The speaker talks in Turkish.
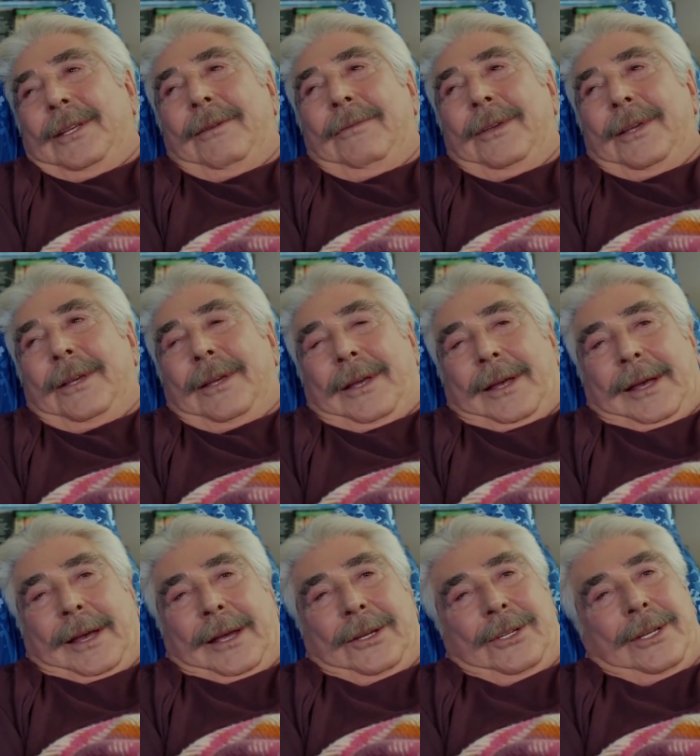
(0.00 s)
Sevgi
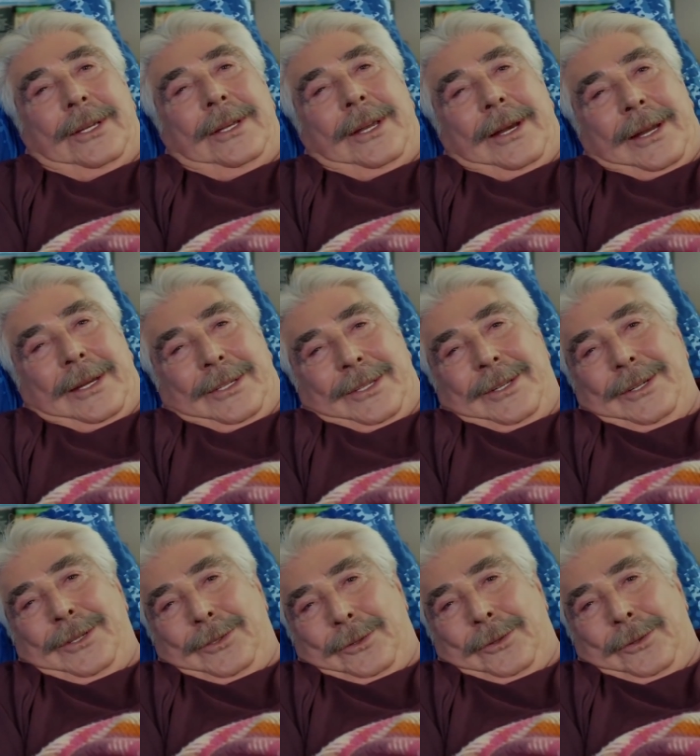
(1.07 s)
her şeyi iyileştirir